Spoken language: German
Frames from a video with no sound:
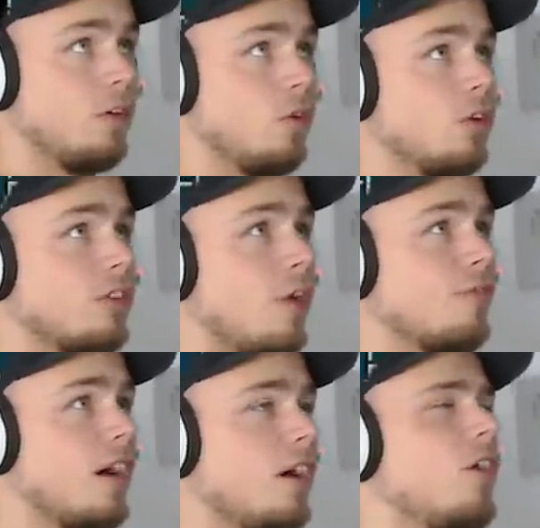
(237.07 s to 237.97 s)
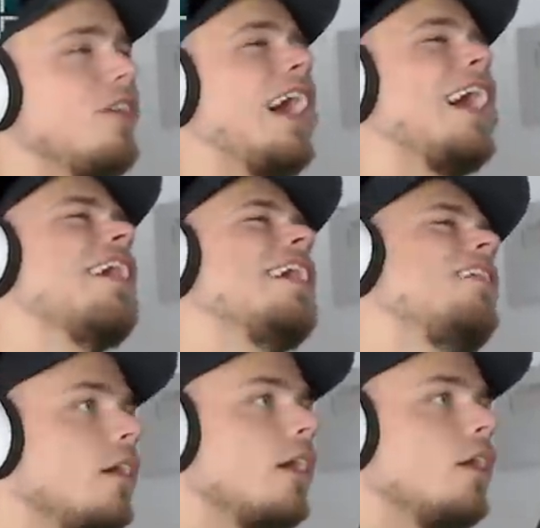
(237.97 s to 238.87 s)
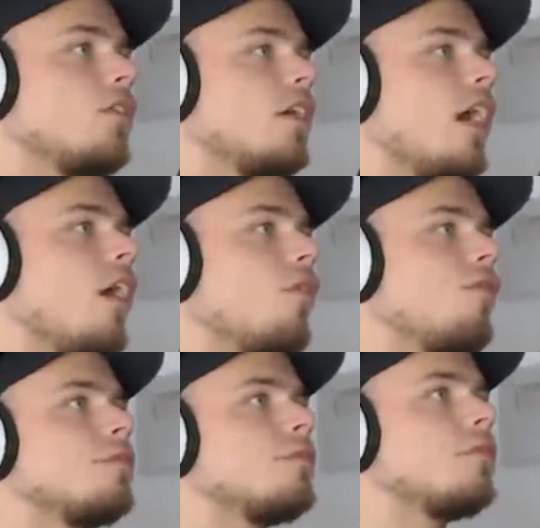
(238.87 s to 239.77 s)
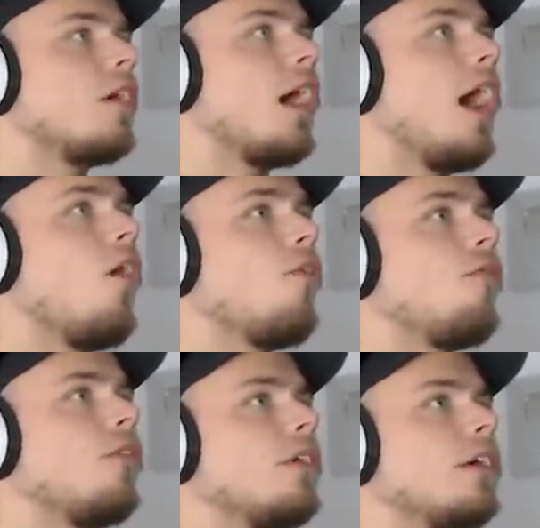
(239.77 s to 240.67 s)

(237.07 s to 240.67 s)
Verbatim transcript: Los, rauf da. Oh nein. Geh doch da rauf. Rauf.